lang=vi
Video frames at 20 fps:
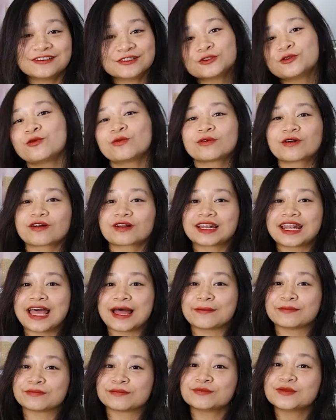ứng dụng
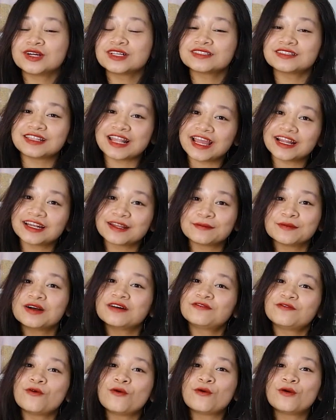làm bữa snack, để
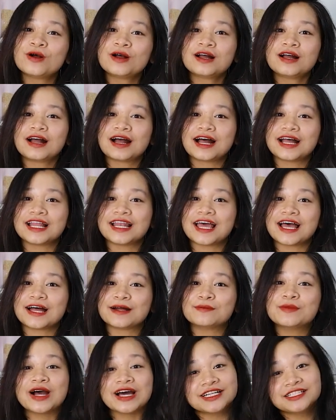bữa phụ hay
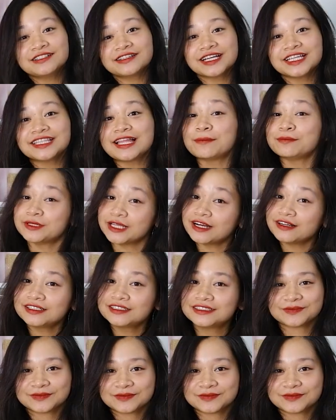là bữa ăn trước khi tập nhé.